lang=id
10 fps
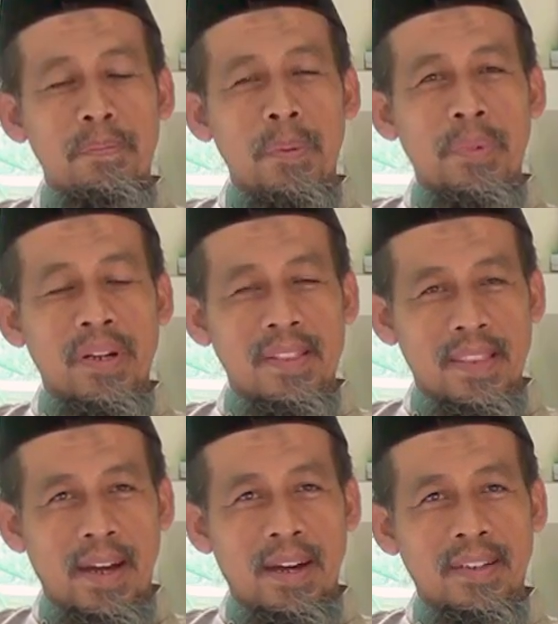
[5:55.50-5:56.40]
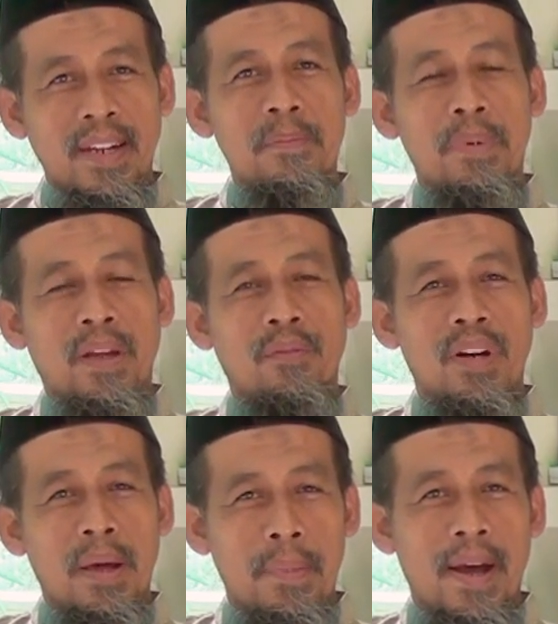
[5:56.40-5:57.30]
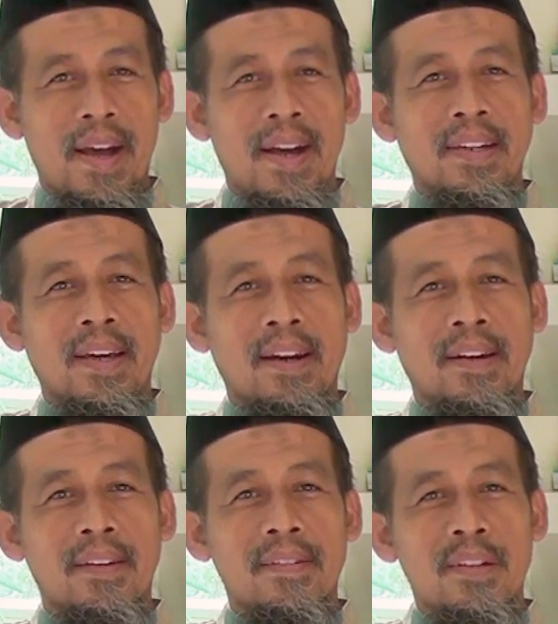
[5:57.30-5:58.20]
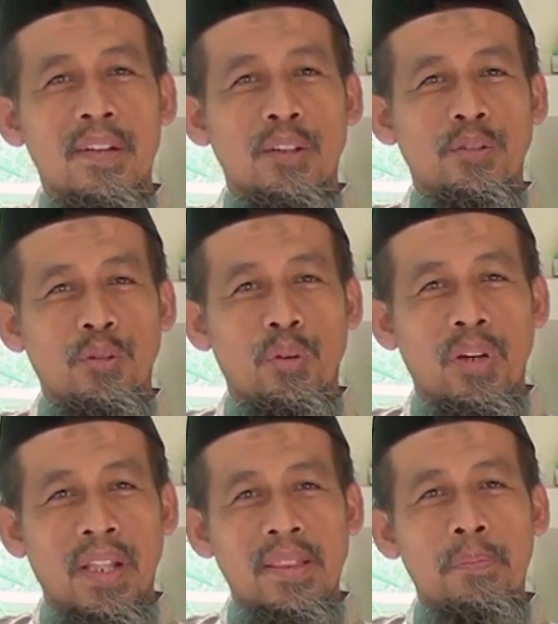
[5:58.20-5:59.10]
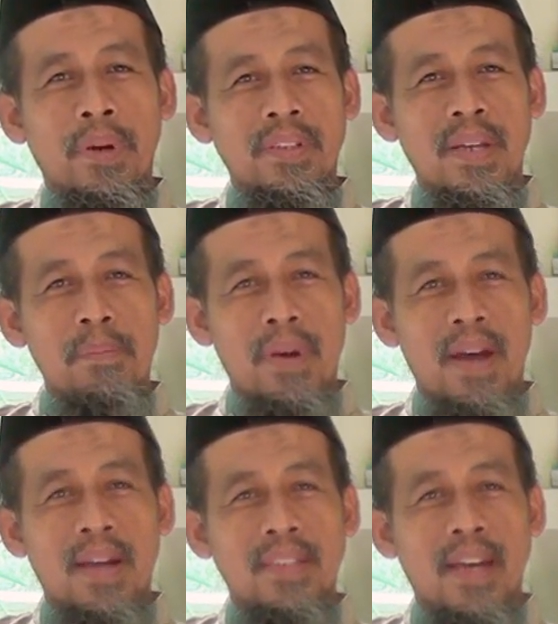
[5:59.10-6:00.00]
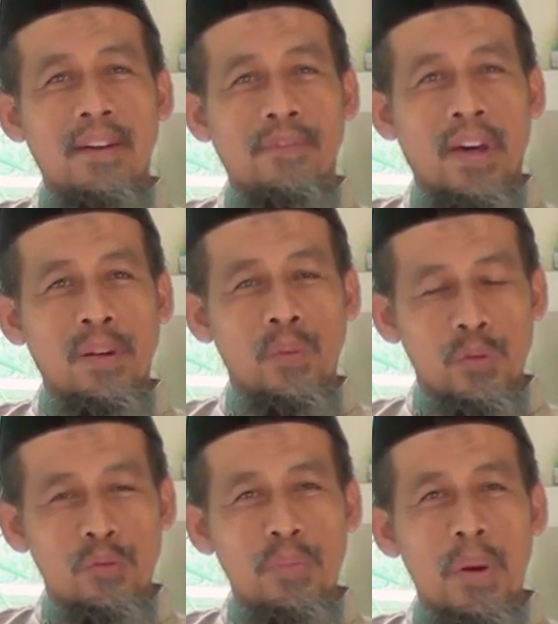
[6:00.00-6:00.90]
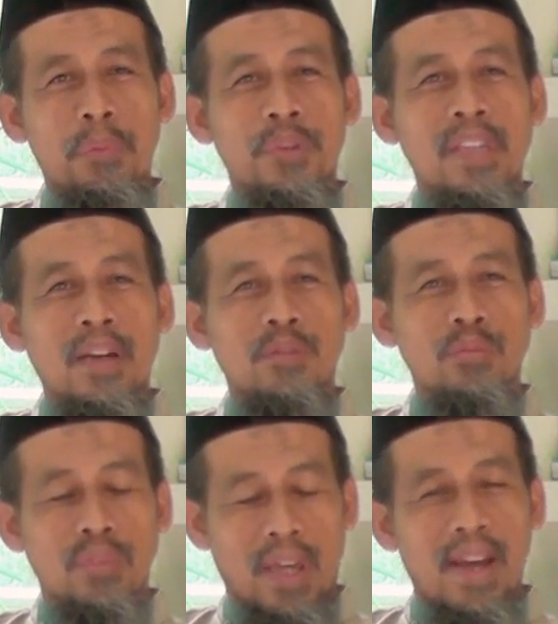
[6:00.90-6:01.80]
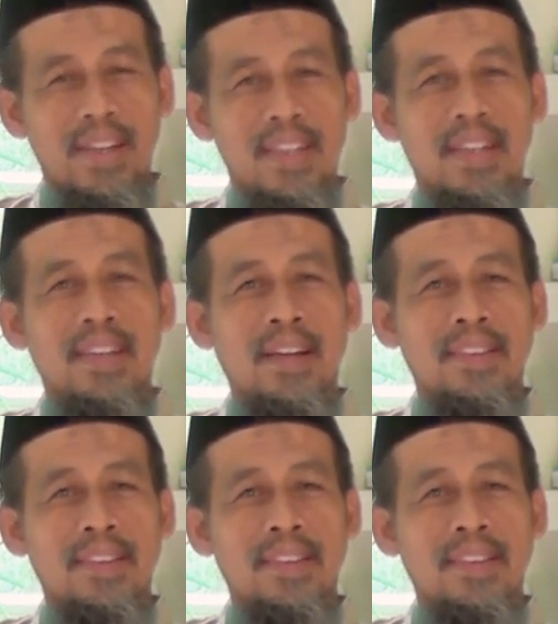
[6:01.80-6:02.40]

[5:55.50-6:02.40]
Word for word: pemerintah dan para ulama agar sholat berjamaah yang fardu maupun yang sunnah ya yang